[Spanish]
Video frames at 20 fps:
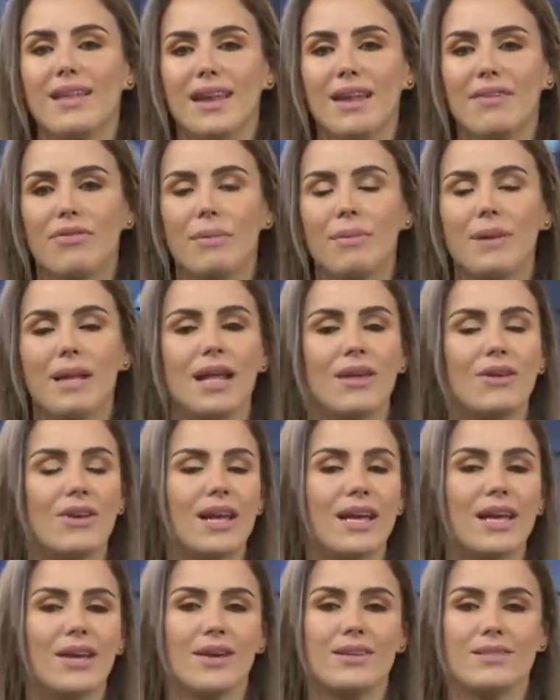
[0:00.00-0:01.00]
la familia, yo
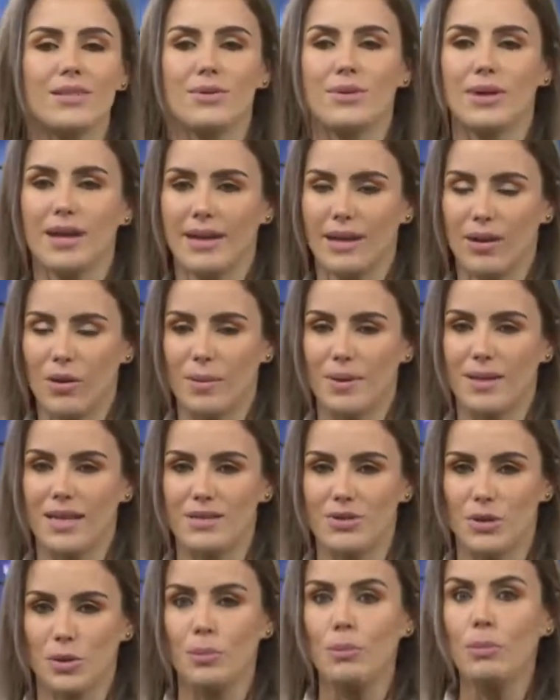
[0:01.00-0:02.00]
les quiero hacer una
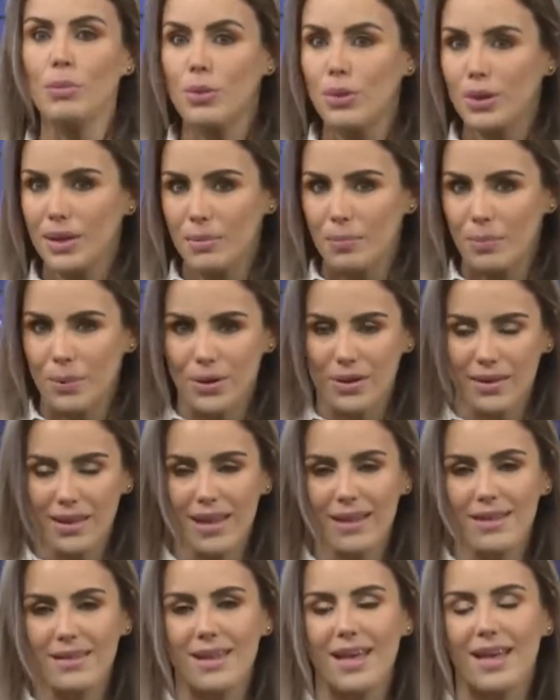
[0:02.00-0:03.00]
recomendación muy
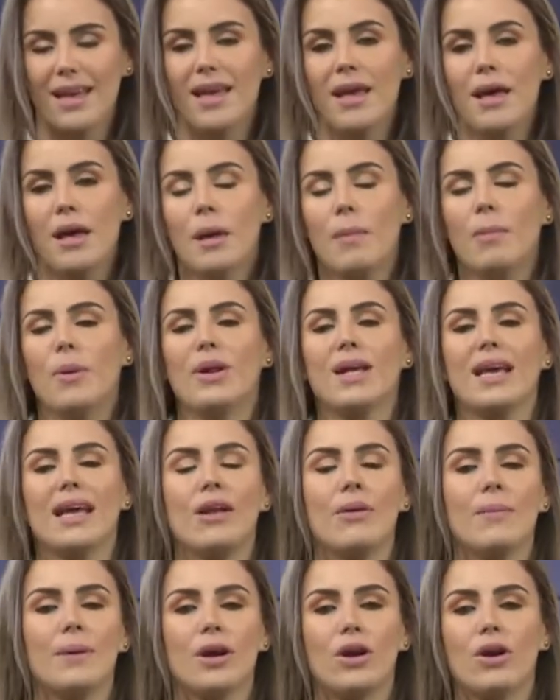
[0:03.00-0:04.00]
importante porque
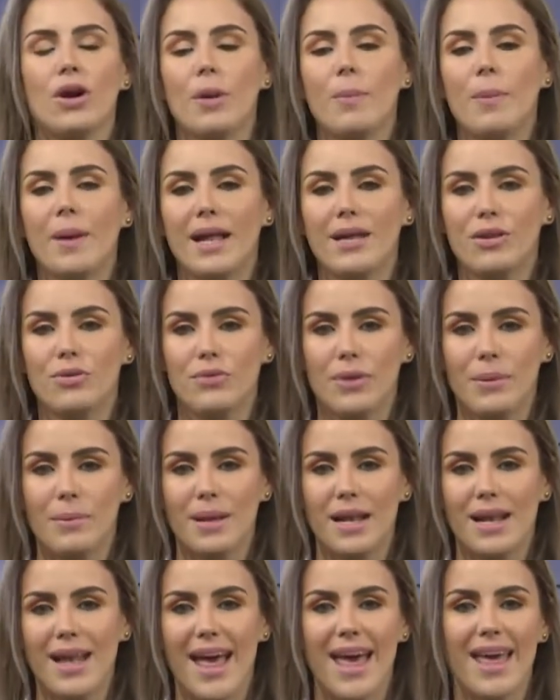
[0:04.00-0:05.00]
lo mejor para tu
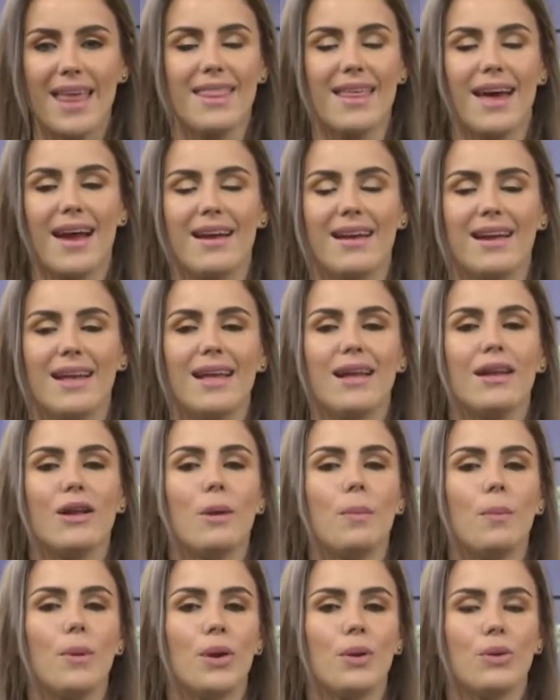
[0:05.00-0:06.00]
familia es darle
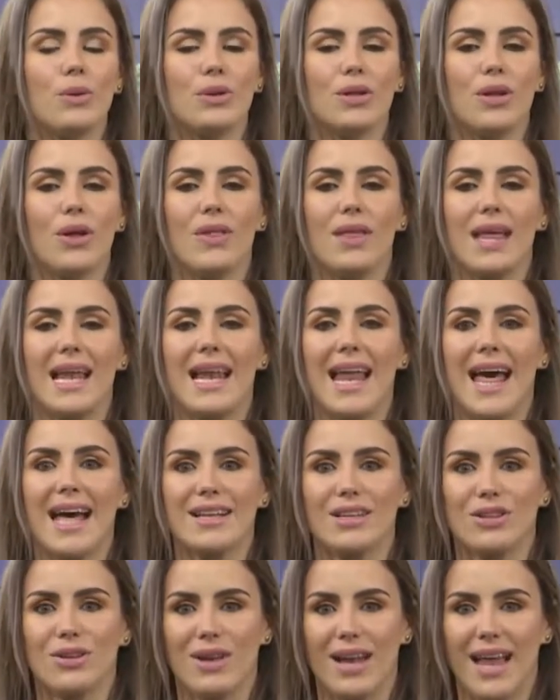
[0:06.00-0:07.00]
los productos de
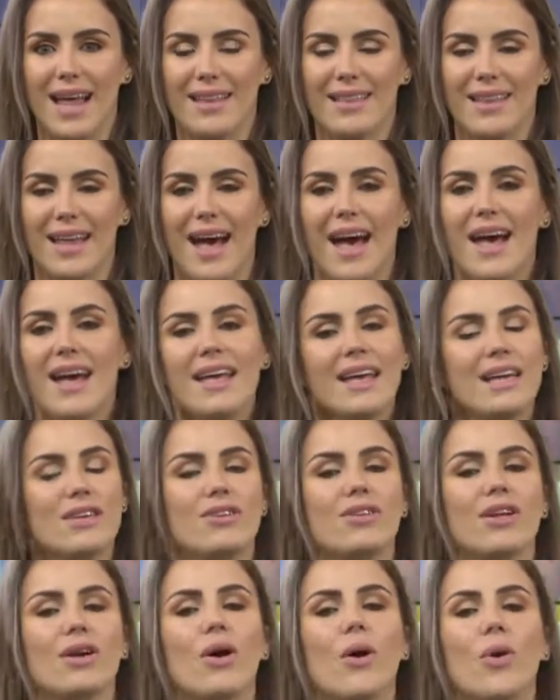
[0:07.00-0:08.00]
Lactolanda. Y yo
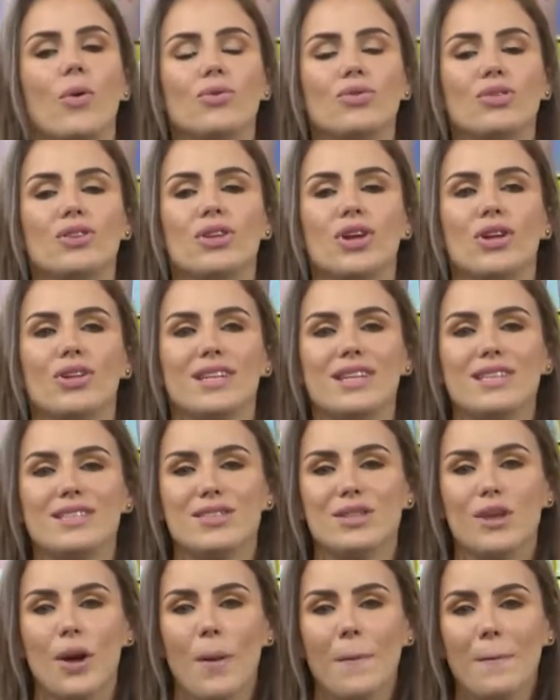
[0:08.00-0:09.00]
tengo una notición